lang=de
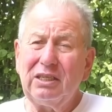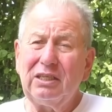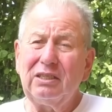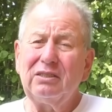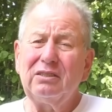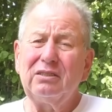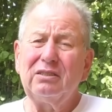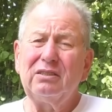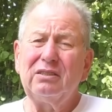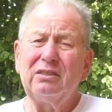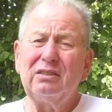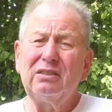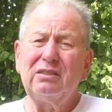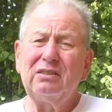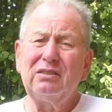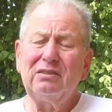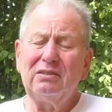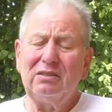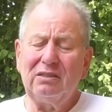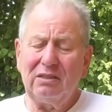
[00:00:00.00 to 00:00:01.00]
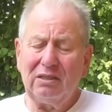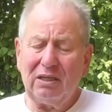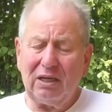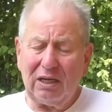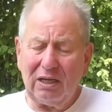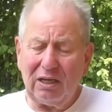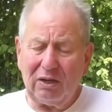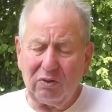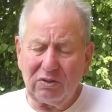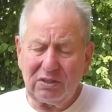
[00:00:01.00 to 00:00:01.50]
Dinge, die
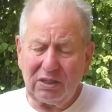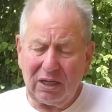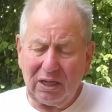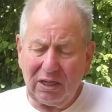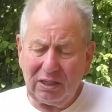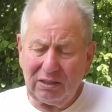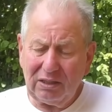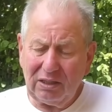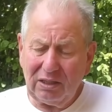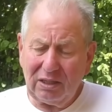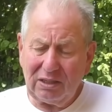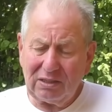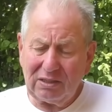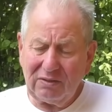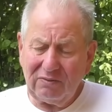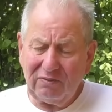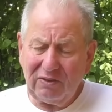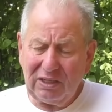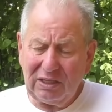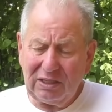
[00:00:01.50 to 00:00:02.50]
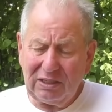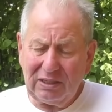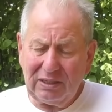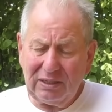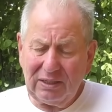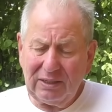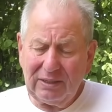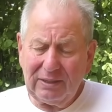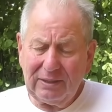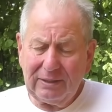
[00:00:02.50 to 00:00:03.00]
alle außer Acht gelassen werden.
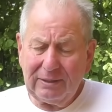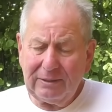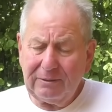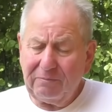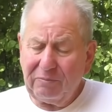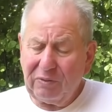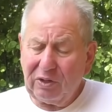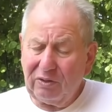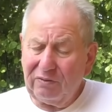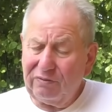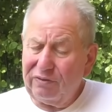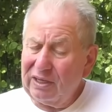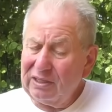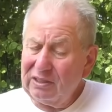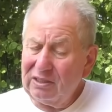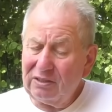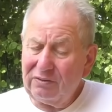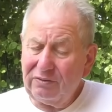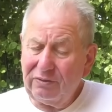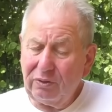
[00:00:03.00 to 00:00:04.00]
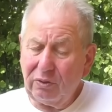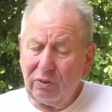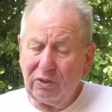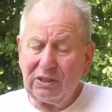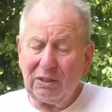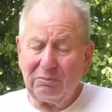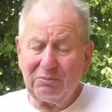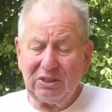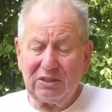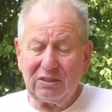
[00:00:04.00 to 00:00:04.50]
Und vielleicht ist für
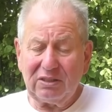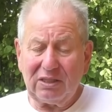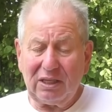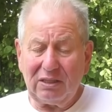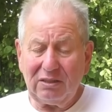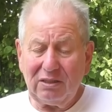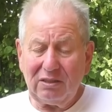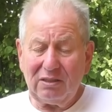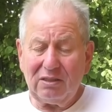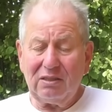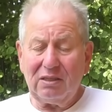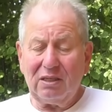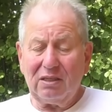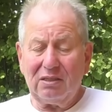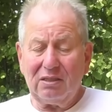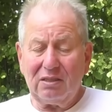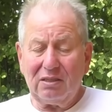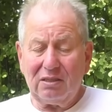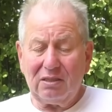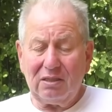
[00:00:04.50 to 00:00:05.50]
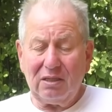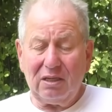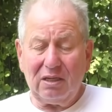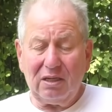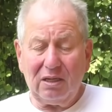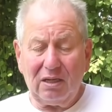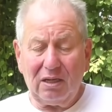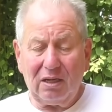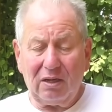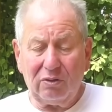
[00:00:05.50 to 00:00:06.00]
euch am interessantesten, dass
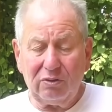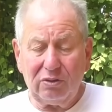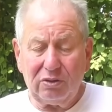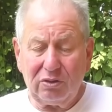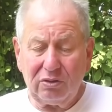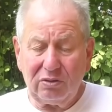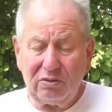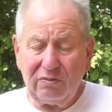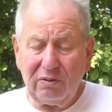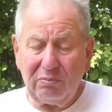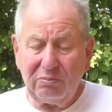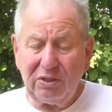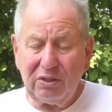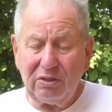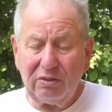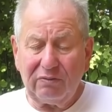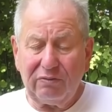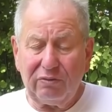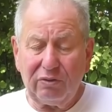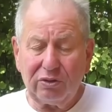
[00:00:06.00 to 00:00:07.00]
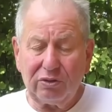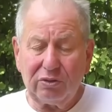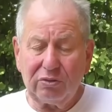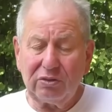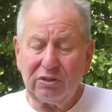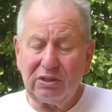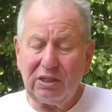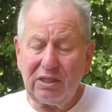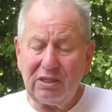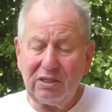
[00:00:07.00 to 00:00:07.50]
der Ausschuss für Bildung, Forschung
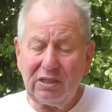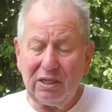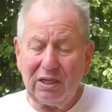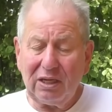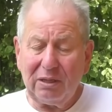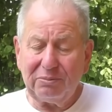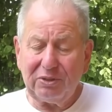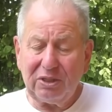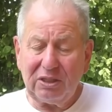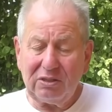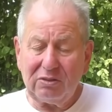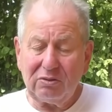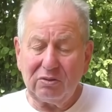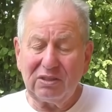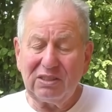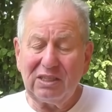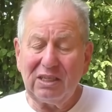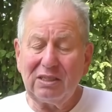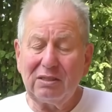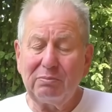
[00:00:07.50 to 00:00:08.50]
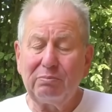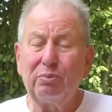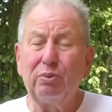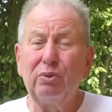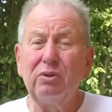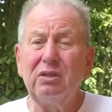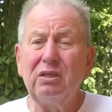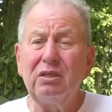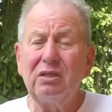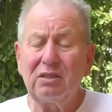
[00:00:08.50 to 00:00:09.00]
und Technikabschätzung des
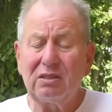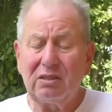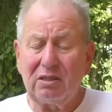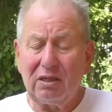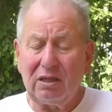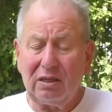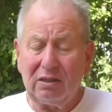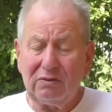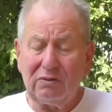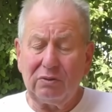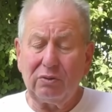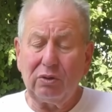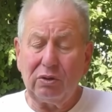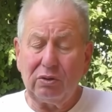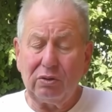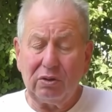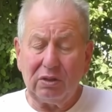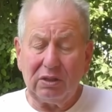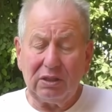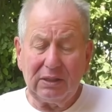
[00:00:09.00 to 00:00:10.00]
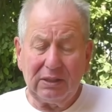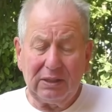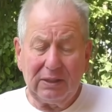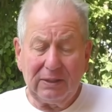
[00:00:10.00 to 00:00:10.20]
Bundestages, hört, hört,